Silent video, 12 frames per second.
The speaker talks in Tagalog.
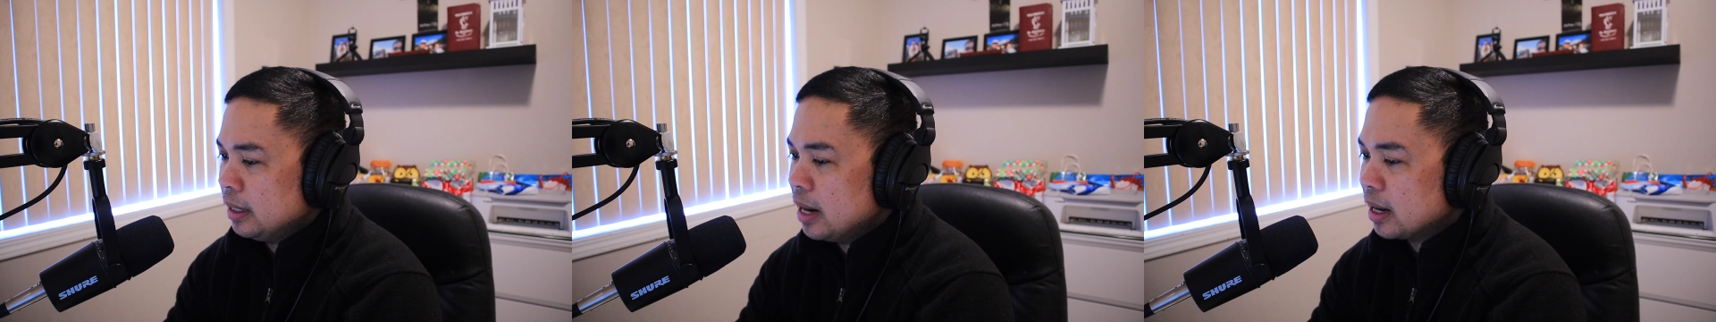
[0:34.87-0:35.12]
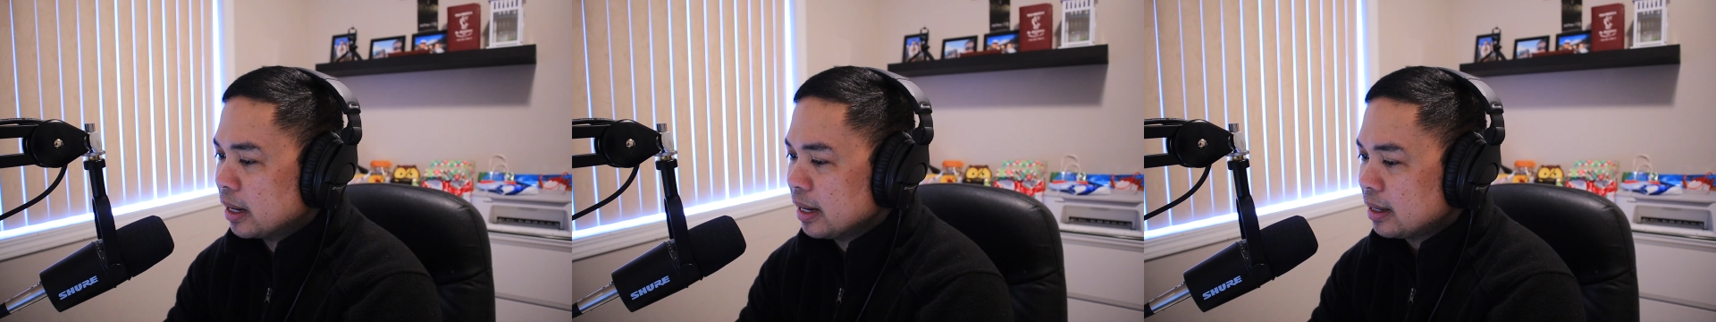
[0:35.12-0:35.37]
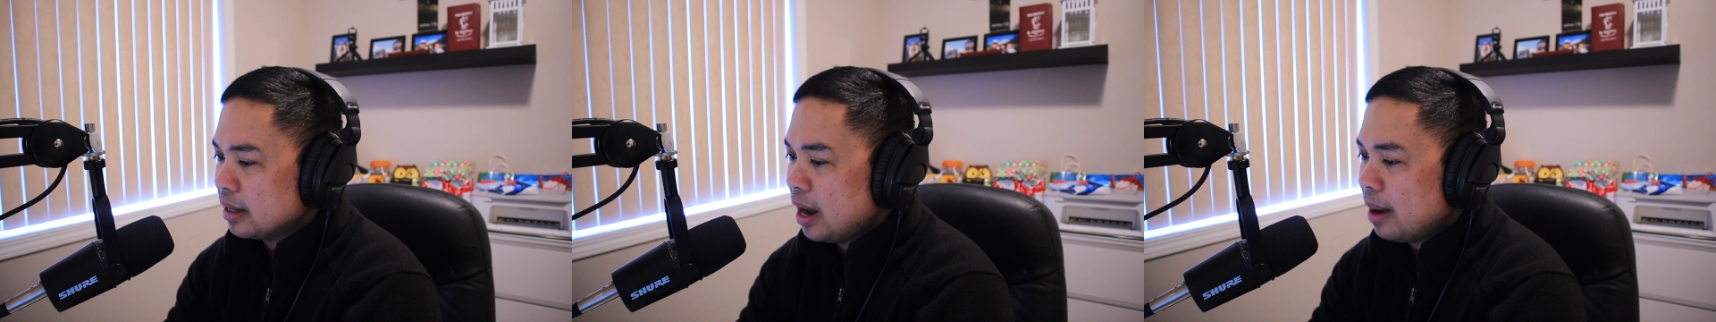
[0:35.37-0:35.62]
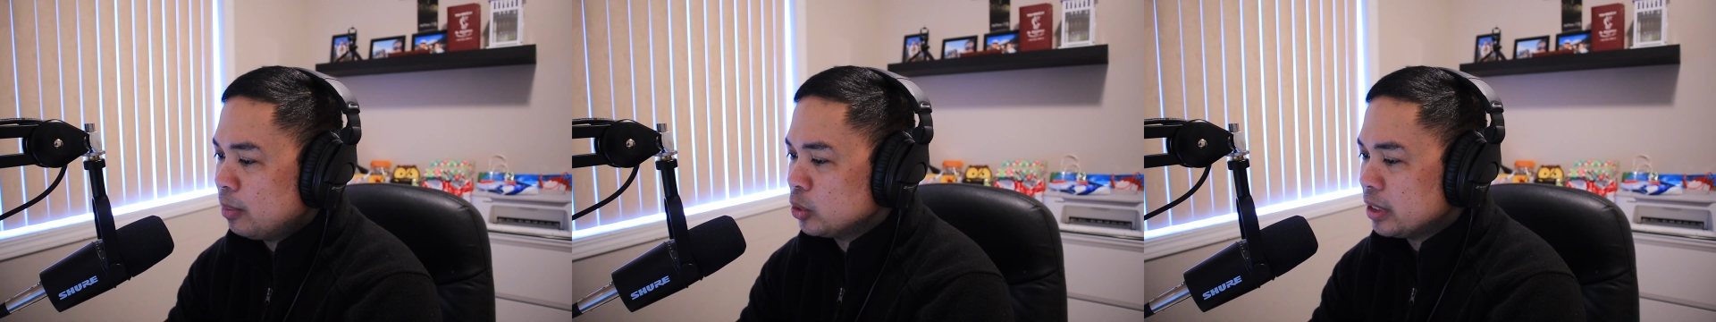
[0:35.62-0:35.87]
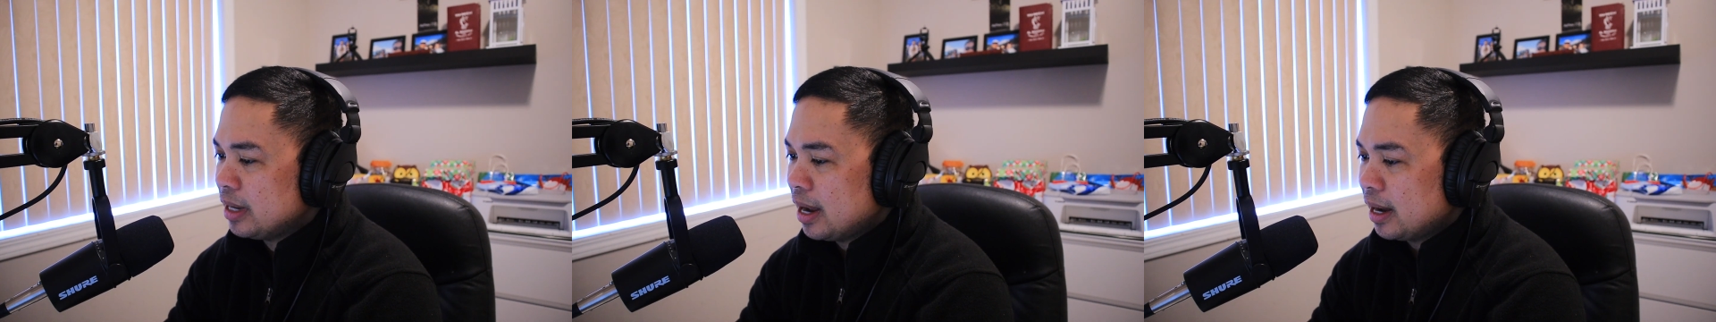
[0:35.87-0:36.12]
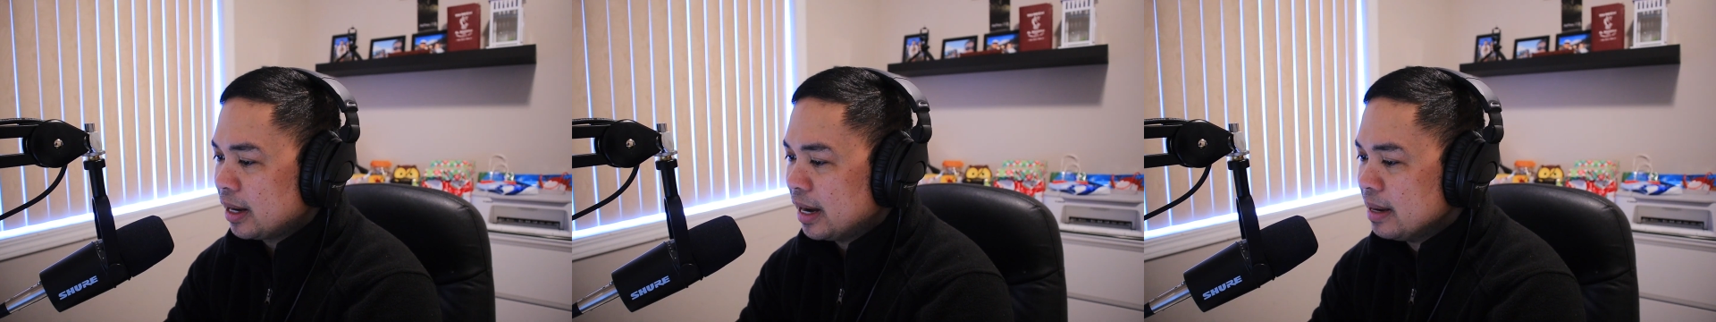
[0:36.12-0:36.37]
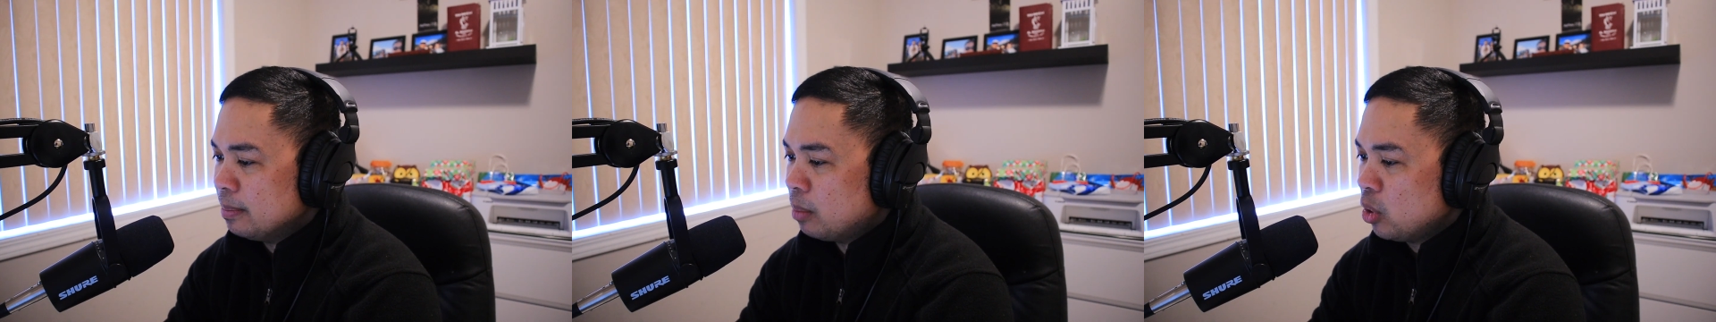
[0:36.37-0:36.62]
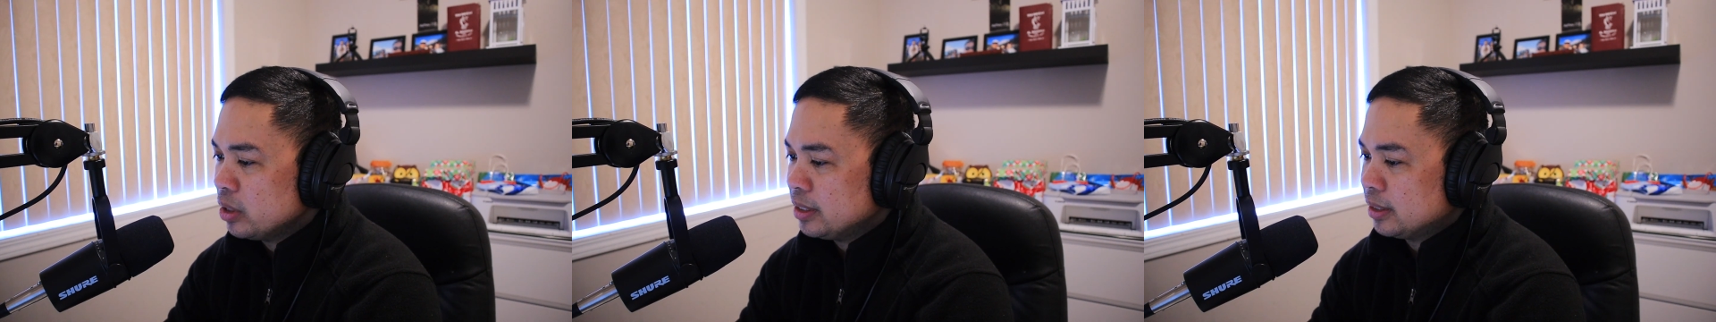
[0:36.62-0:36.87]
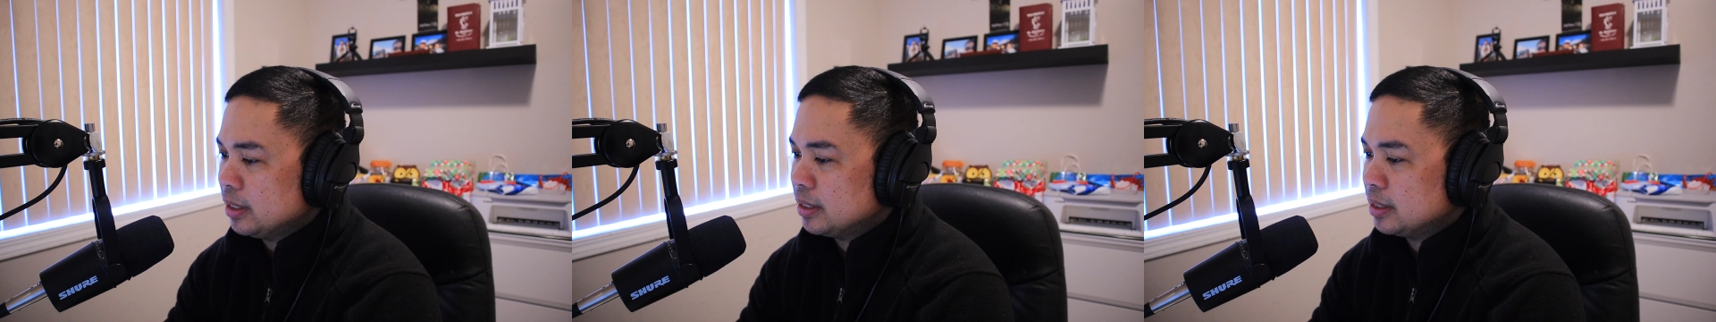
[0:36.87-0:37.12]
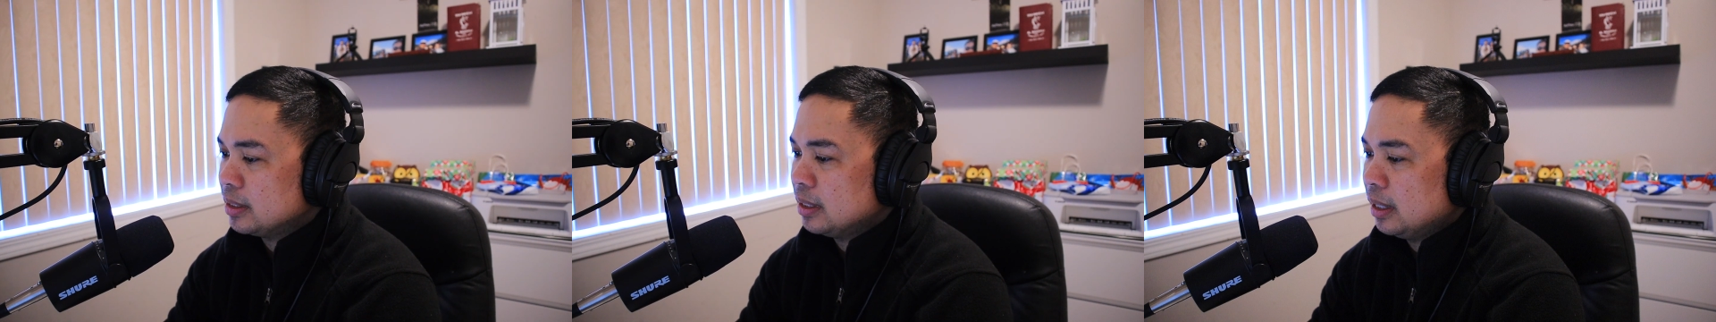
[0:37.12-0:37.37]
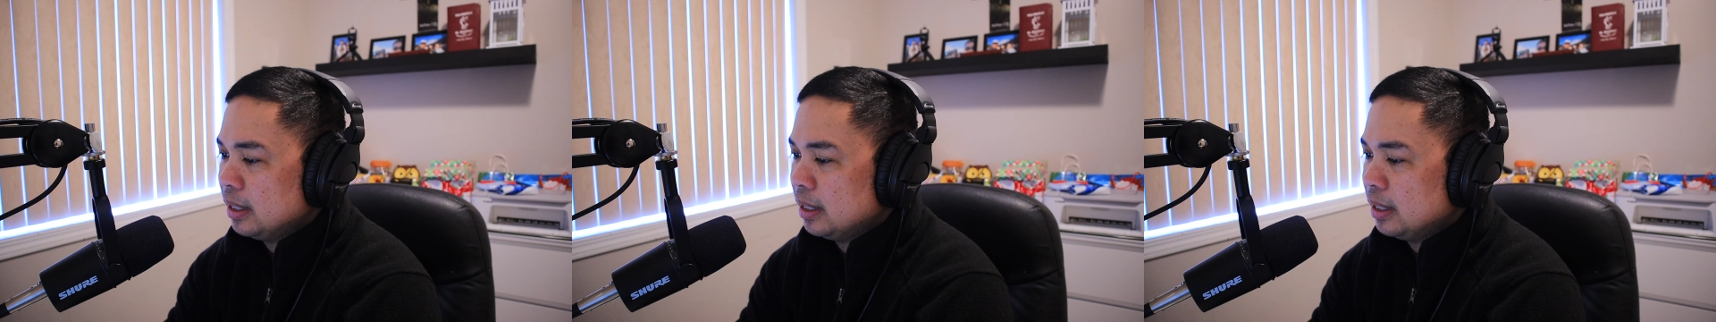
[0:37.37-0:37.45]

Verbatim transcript: Nagreklamo sila kay Moises.